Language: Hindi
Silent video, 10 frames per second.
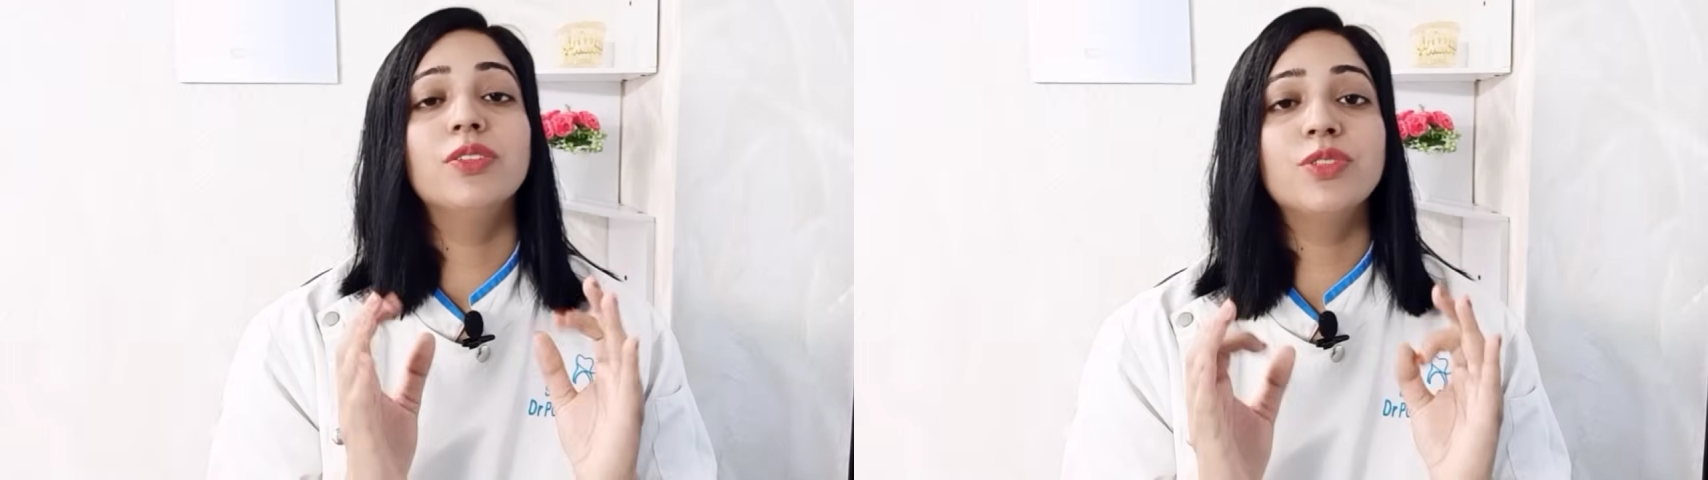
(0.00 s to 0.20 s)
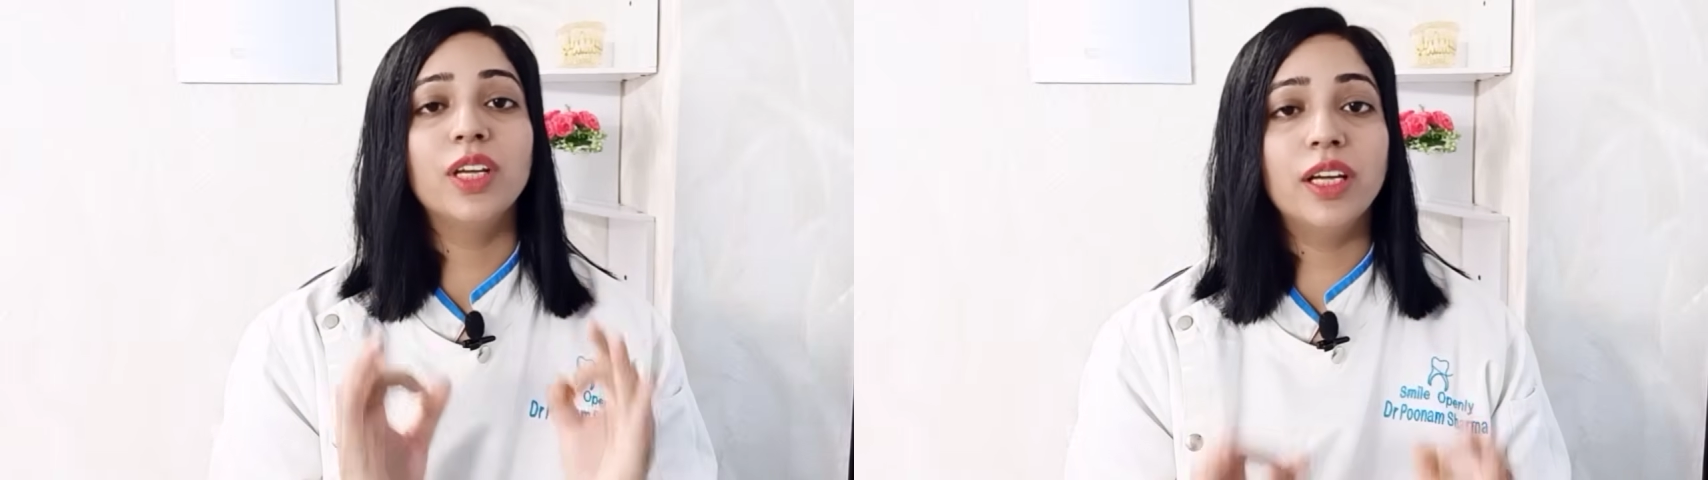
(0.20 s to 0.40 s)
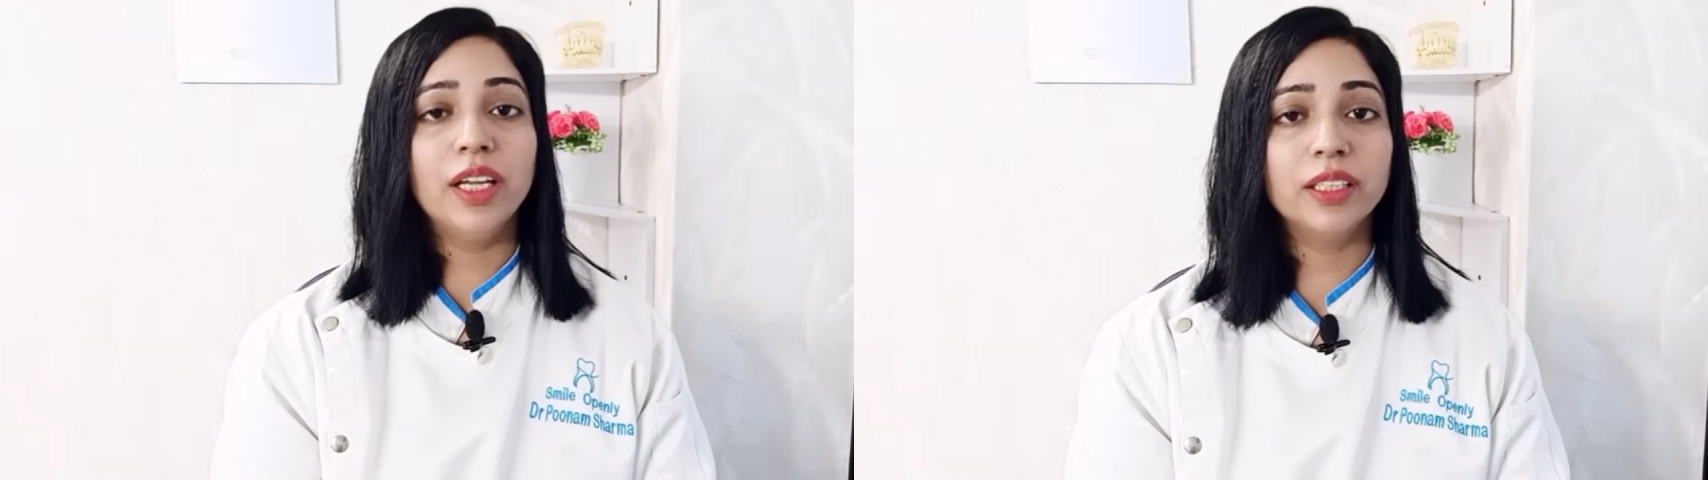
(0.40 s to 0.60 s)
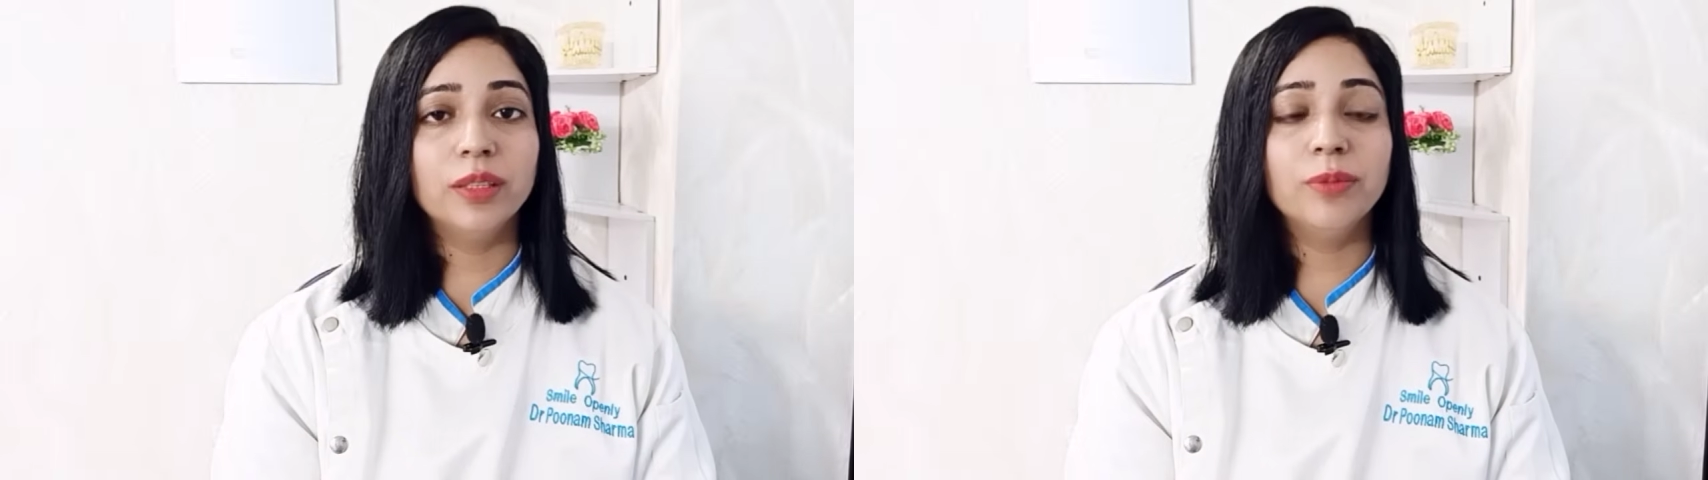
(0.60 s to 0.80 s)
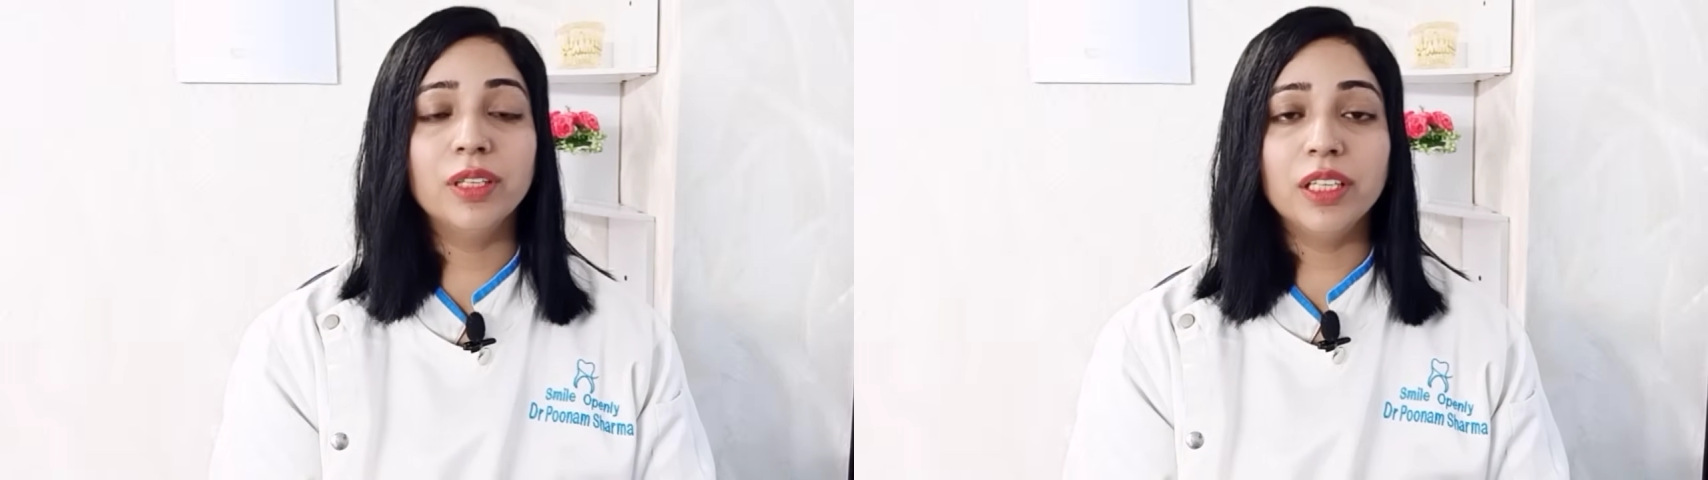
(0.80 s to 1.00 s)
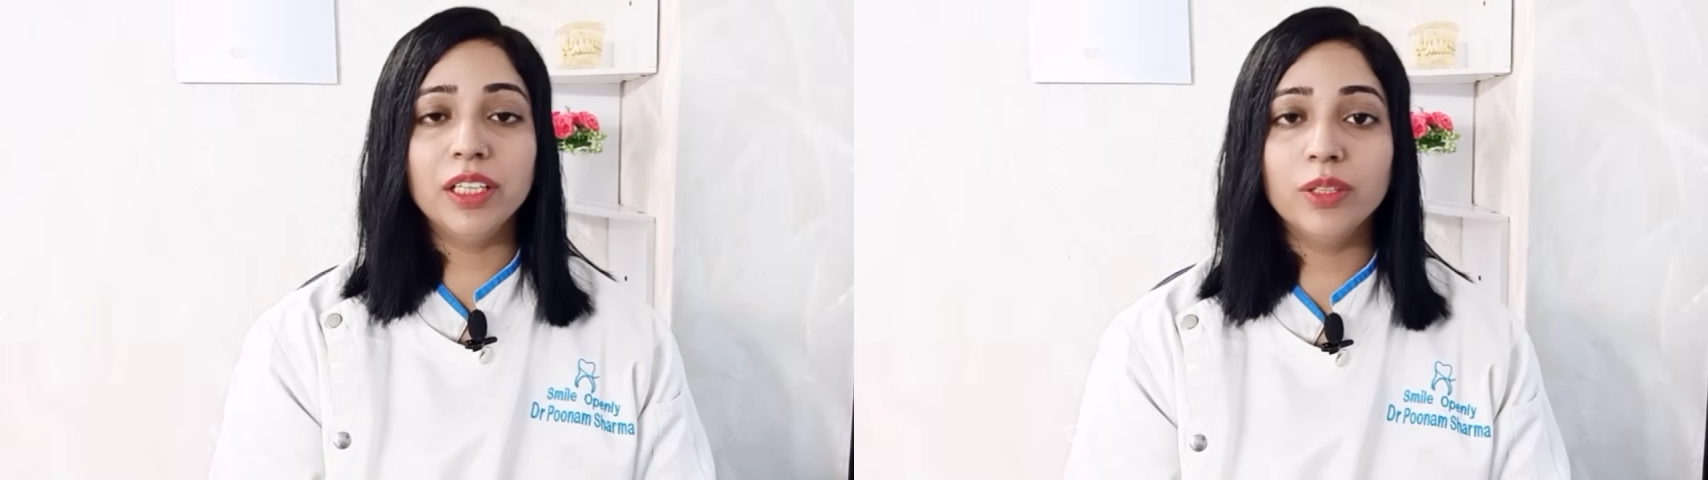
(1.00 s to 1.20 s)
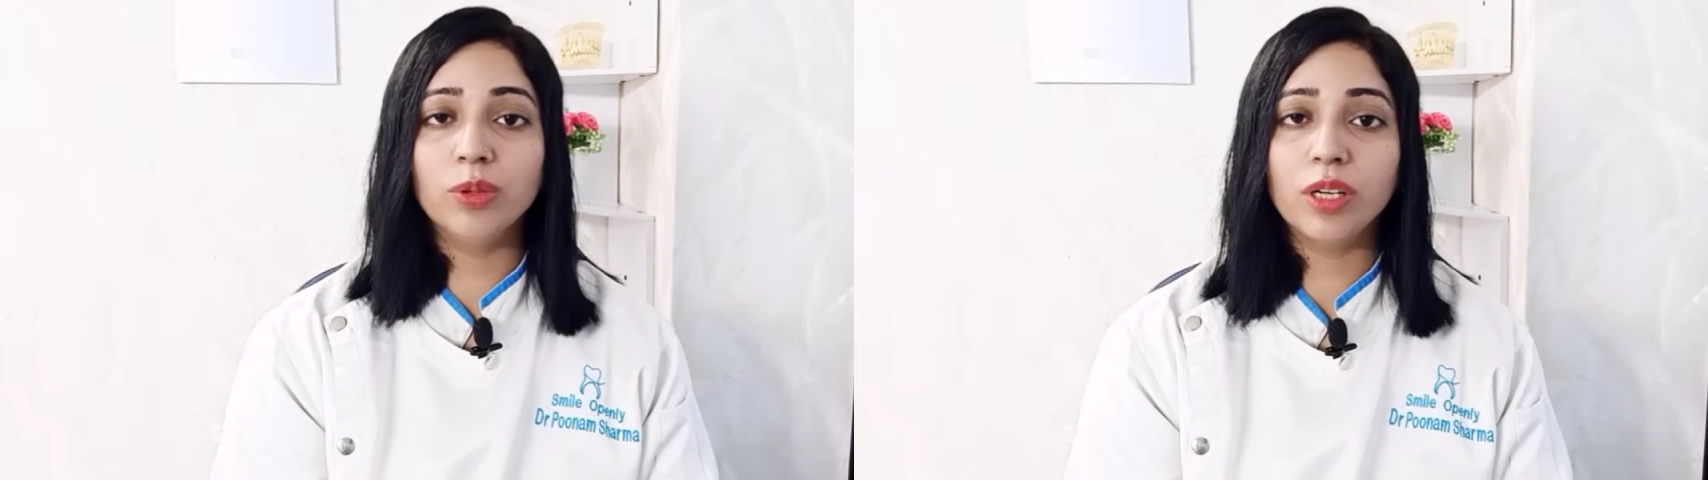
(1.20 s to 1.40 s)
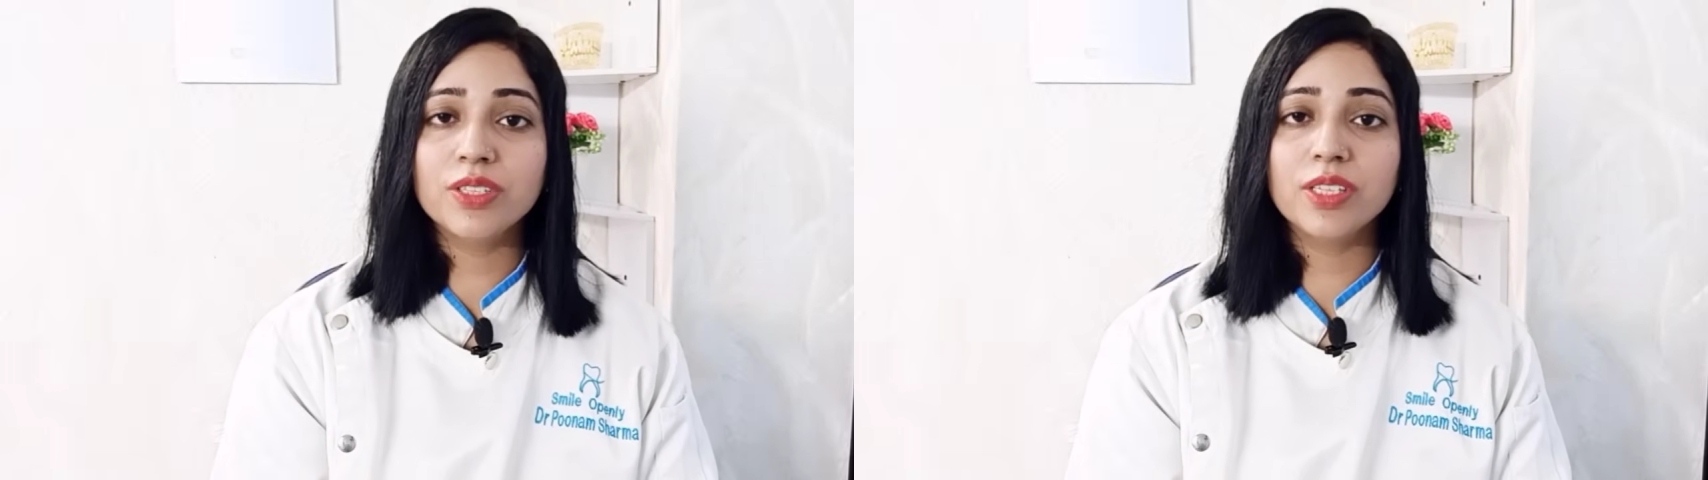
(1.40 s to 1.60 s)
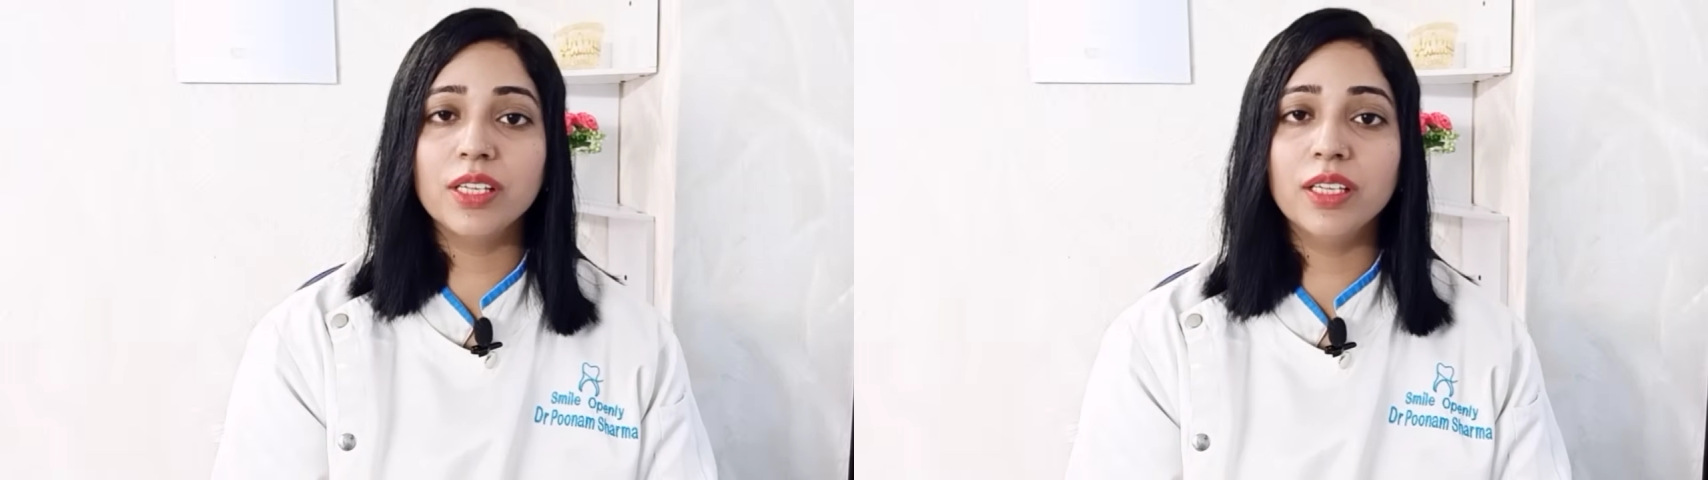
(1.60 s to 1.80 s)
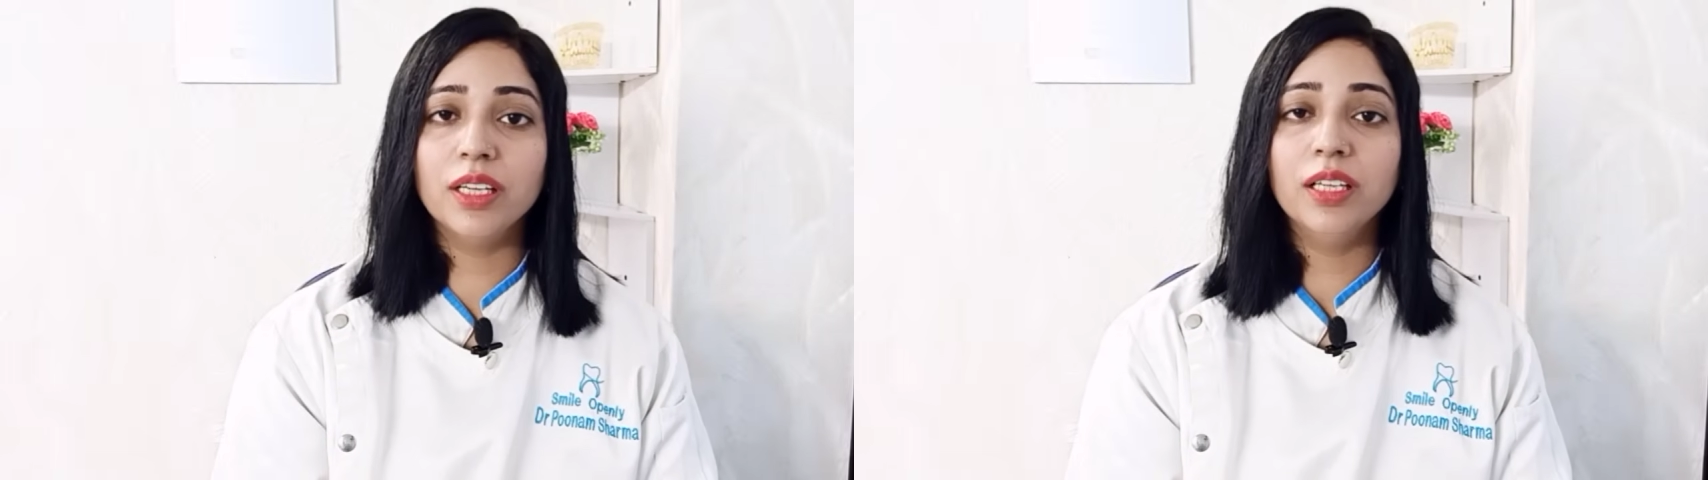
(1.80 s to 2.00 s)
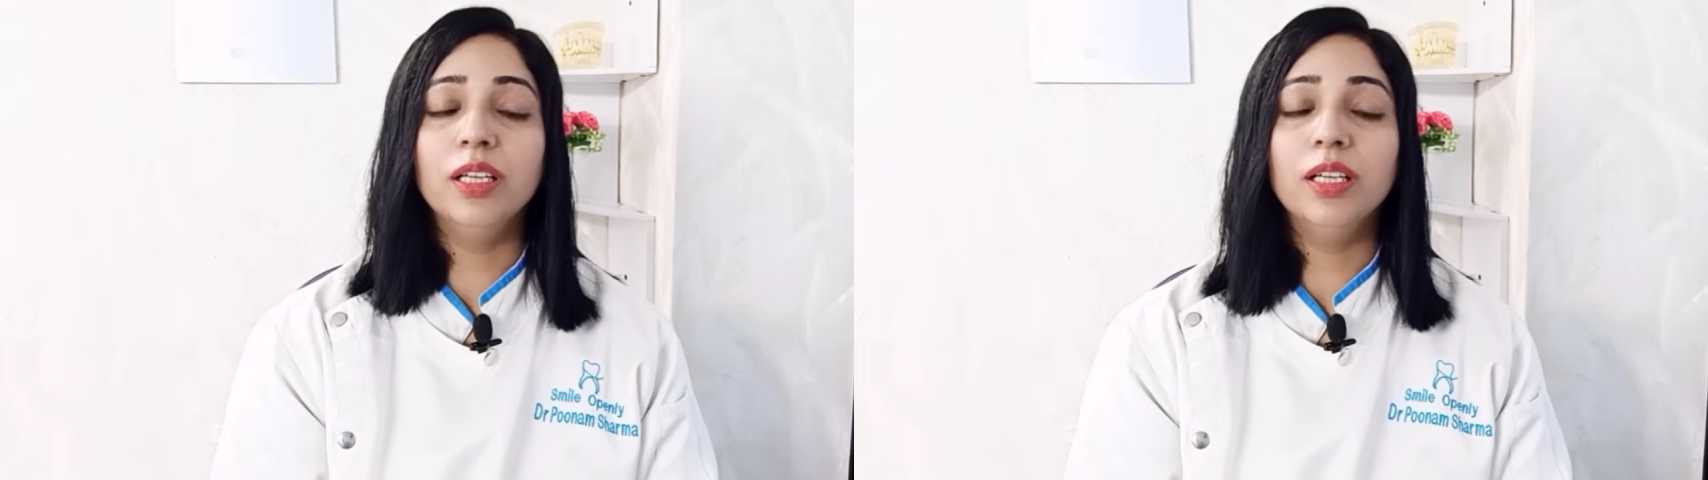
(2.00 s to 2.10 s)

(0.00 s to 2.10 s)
चेहरा एकदम क्लीन होना चाहिए